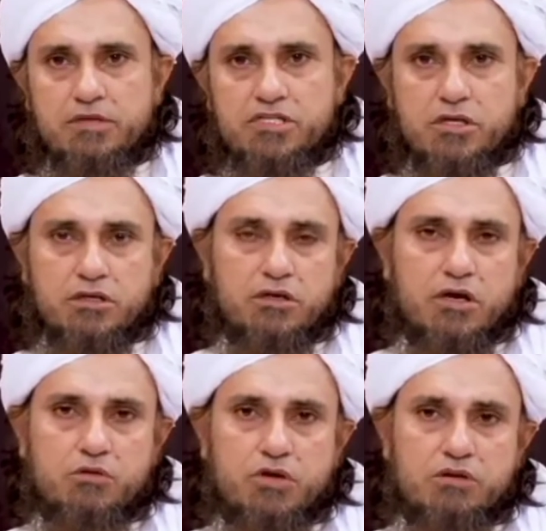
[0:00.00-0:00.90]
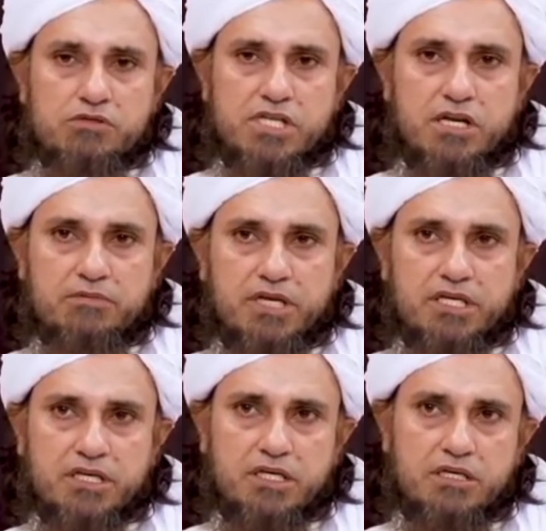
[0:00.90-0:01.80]
नबी सल्लल्लाहु अलैहि वसल्लम
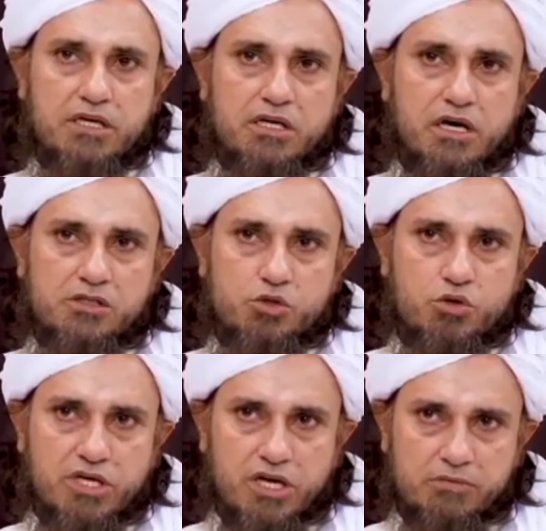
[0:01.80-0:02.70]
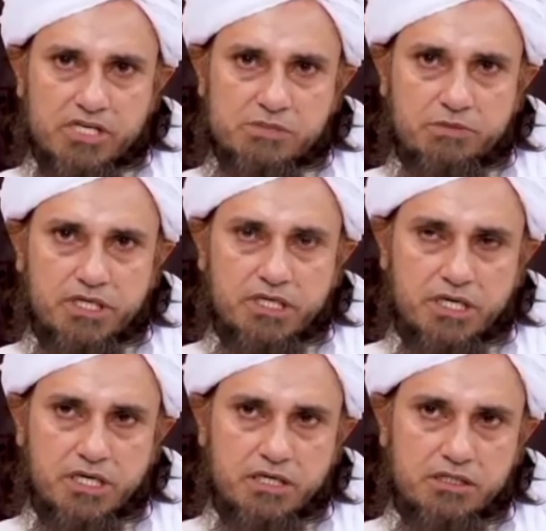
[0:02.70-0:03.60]
ने यकीनन हाथ छोड़ के नमाज़ पढ़ी
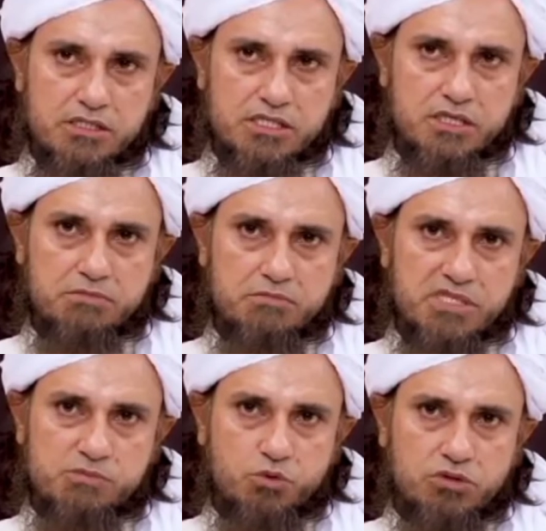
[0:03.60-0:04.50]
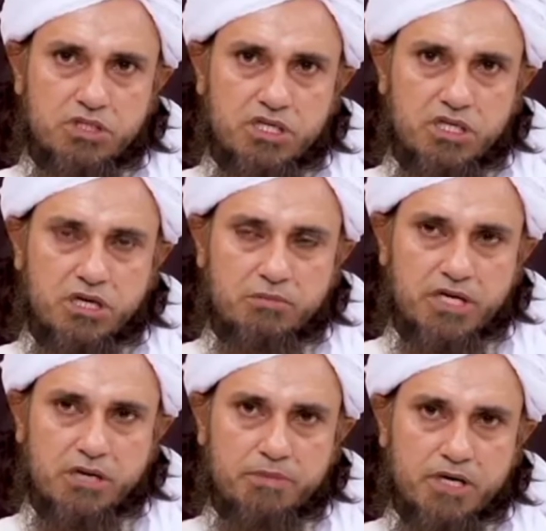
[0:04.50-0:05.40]
है इसकी मजबूत दलील
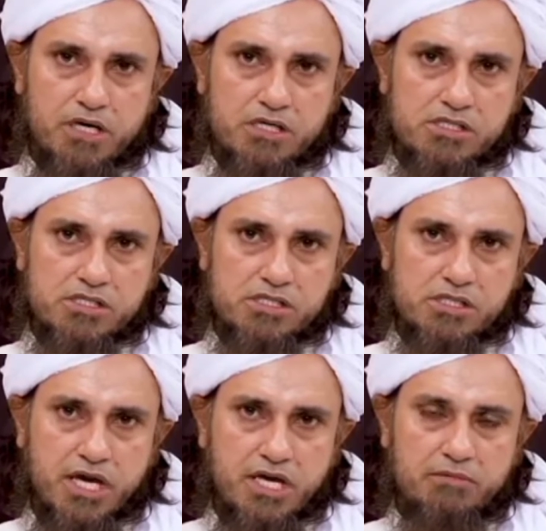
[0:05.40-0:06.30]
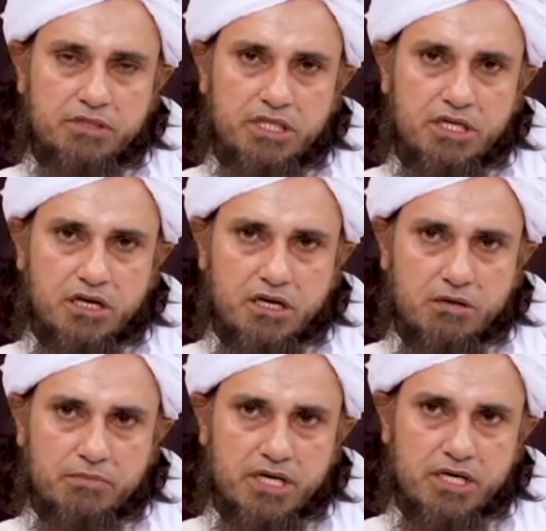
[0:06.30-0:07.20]
हमारे पास अहल मदीना
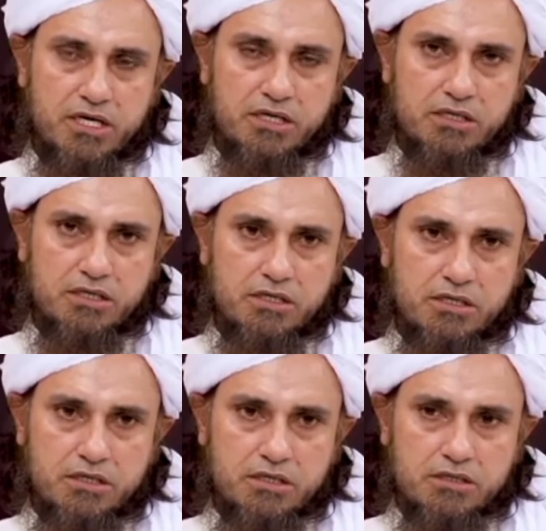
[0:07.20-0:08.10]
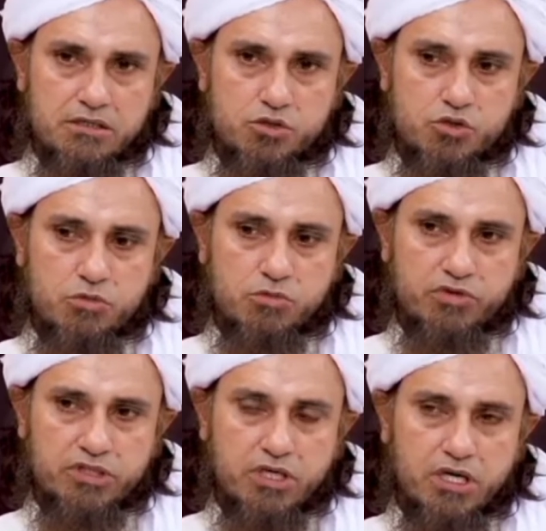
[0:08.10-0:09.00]
का अमल है जो
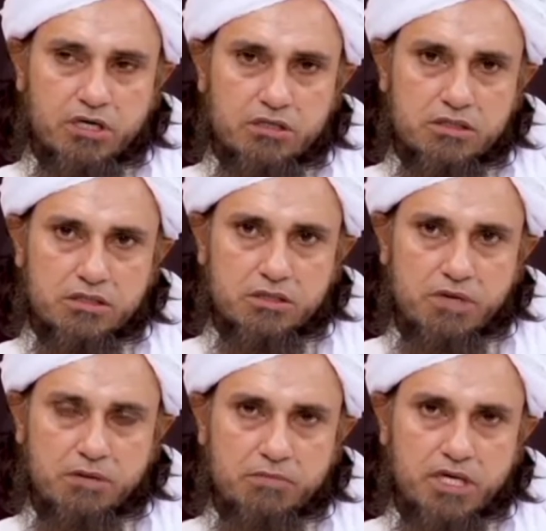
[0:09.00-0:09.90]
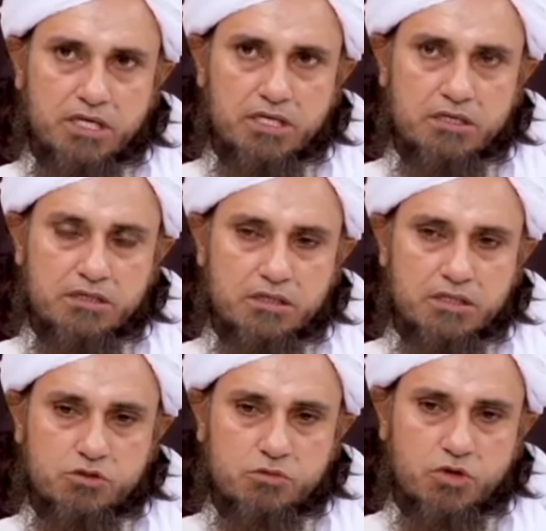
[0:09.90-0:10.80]
मुवता इमाम मालिक
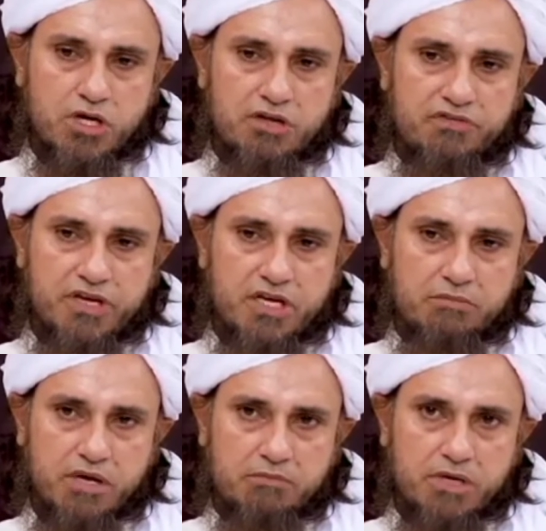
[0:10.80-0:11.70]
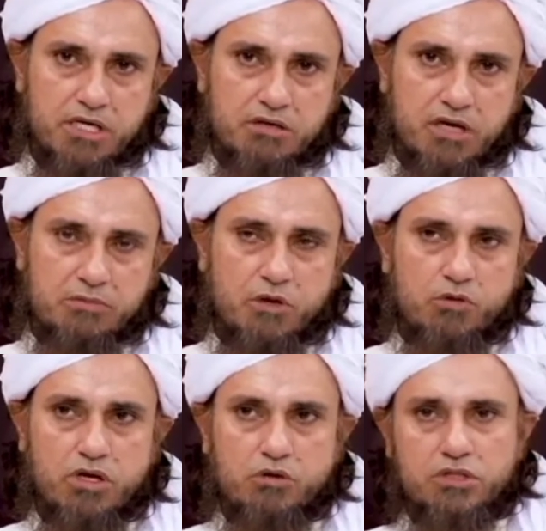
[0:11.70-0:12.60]
के जो मुअल्लिफ़ हैं इमाम मालिक रही
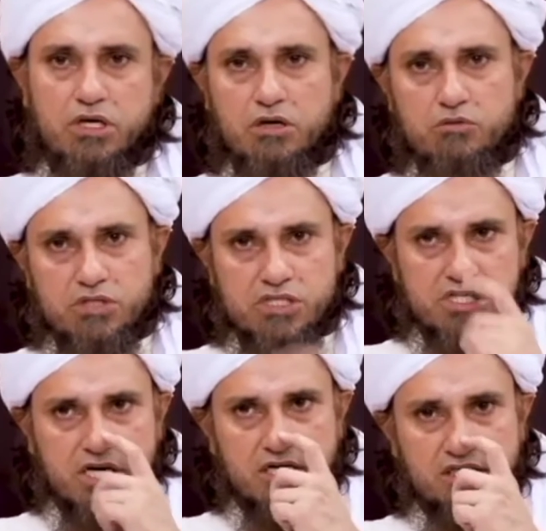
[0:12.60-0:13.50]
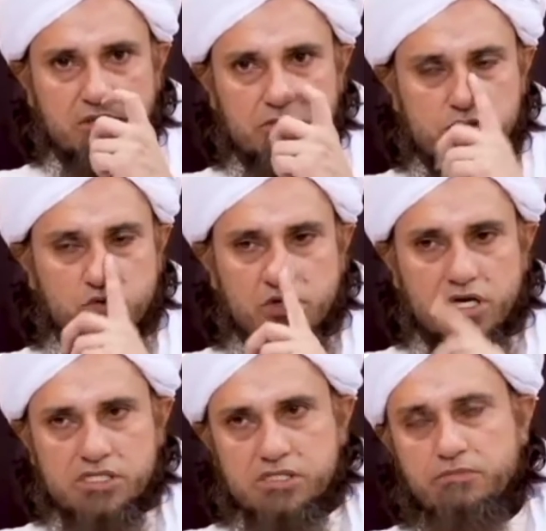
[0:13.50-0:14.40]
ताली उनके शागिर्द हैं मशहूर
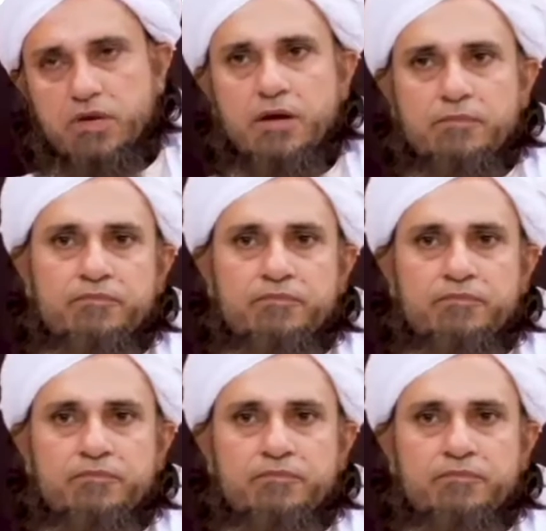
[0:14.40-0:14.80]
कासिम